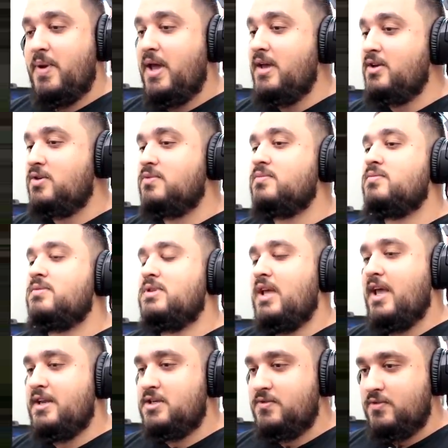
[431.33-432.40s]
Pentium
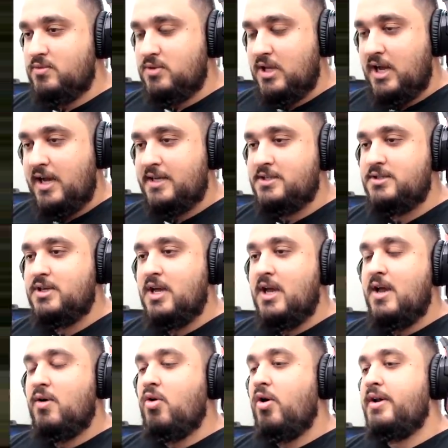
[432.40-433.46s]
tem dificuldade.
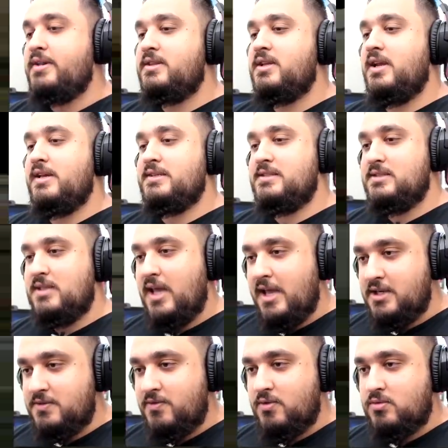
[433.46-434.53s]
Core 3
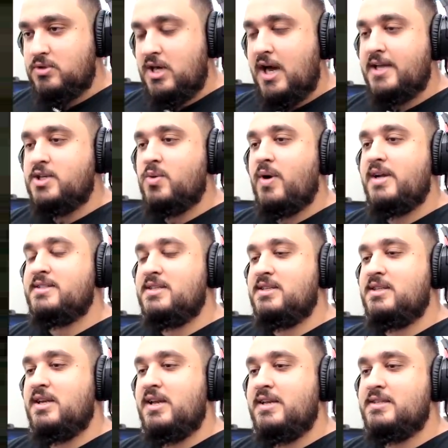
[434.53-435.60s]
tem dificuldade. Ryzen
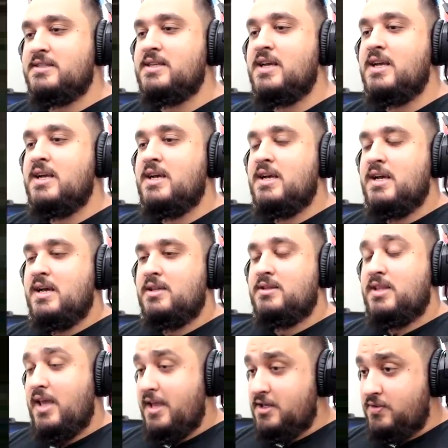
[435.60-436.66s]
3
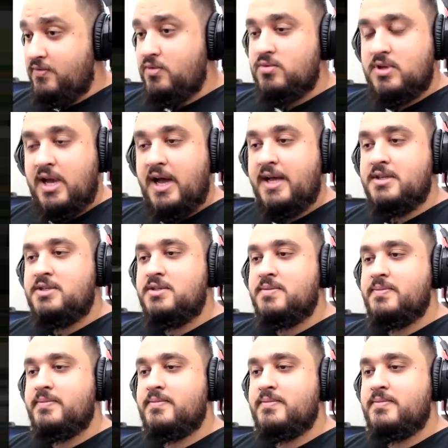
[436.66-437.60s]
tem dificuldade.